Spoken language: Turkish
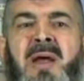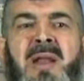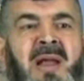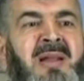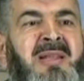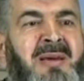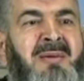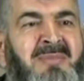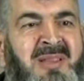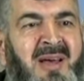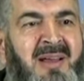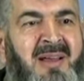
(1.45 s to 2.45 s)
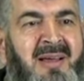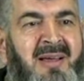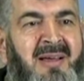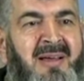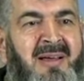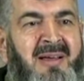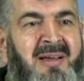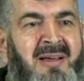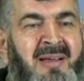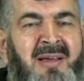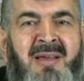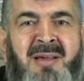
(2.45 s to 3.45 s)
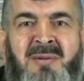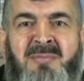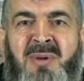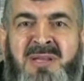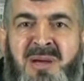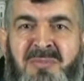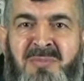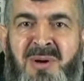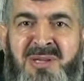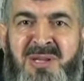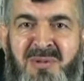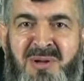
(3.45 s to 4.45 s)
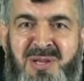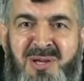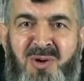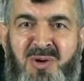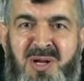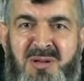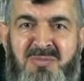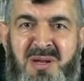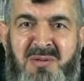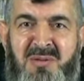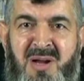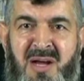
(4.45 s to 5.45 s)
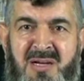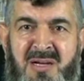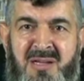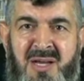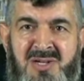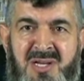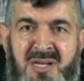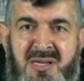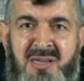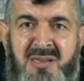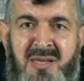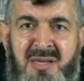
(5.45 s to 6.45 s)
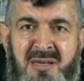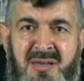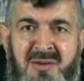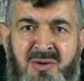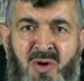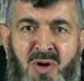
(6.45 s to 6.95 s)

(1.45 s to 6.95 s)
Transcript: Bak ben anlatan bir tane. Evet. matematik öğretmeni bir arkadaşla gittik.